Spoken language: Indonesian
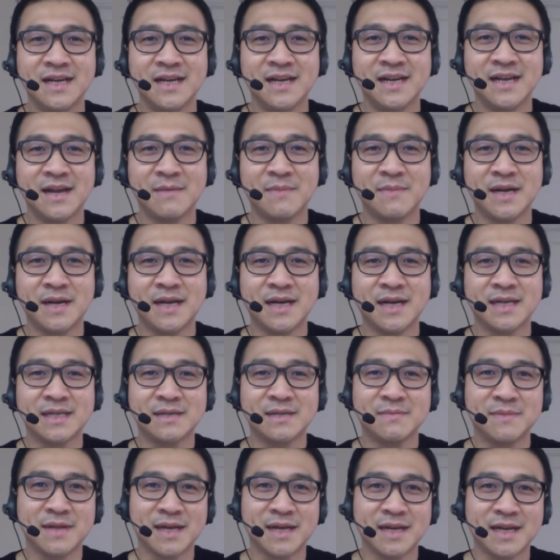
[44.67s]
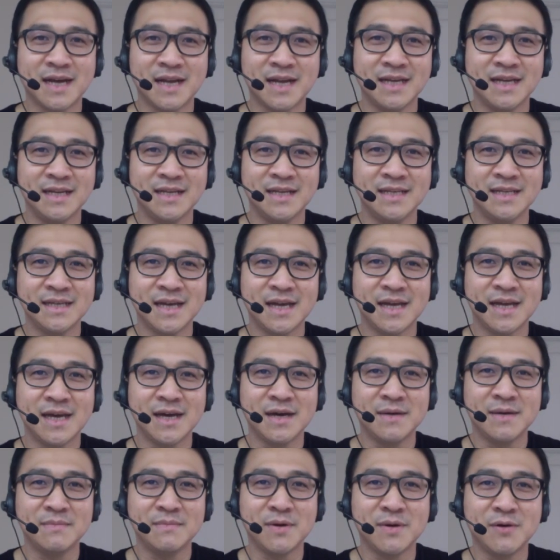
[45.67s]
Nah pada kesempatan kali ini
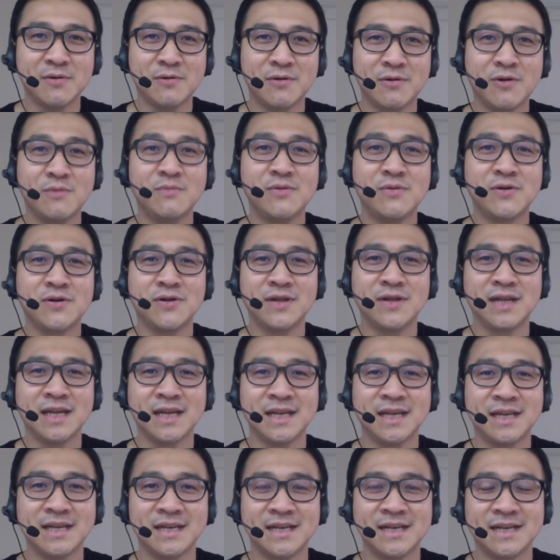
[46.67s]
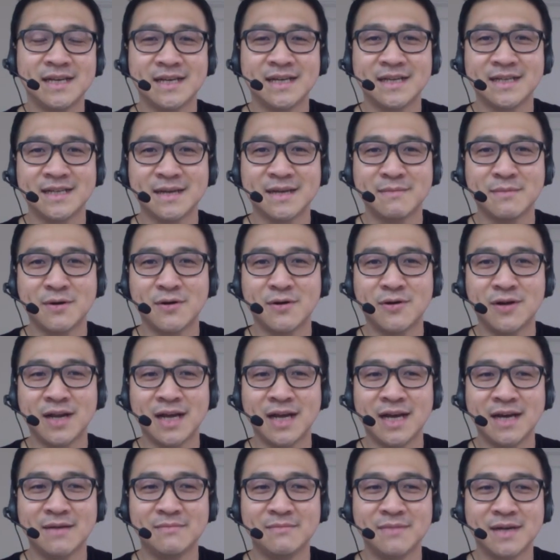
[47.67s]
saya mau ngobrol nih eh, sama
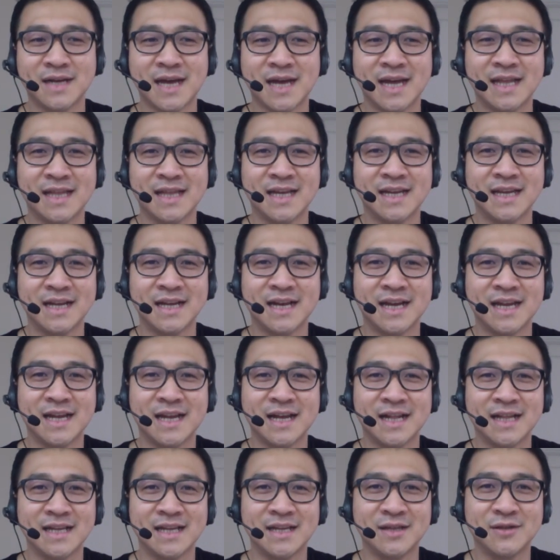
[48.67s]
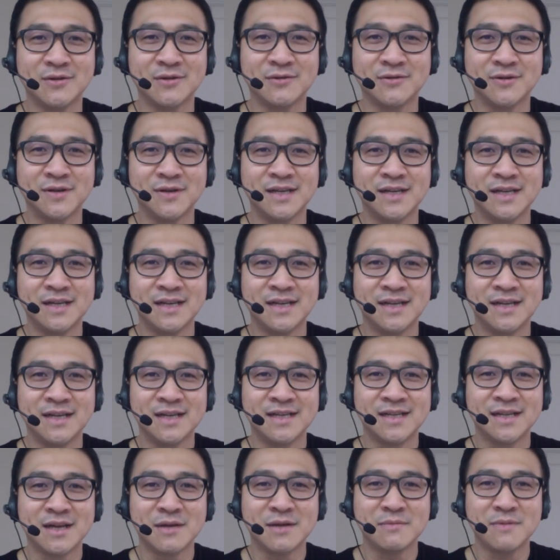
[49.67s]
Ola berkaitan dengan hal itu.
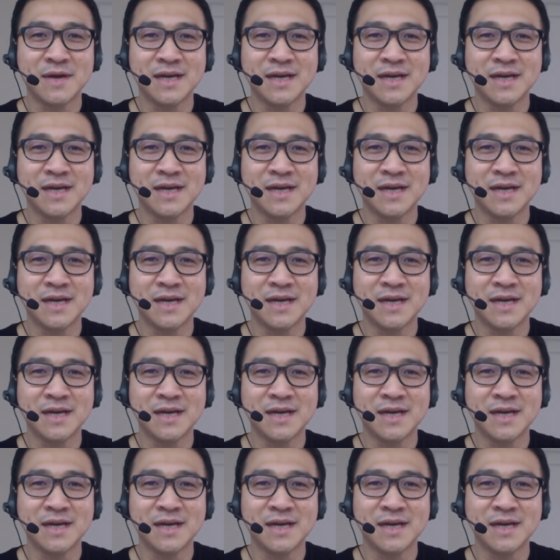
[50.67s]
Selamat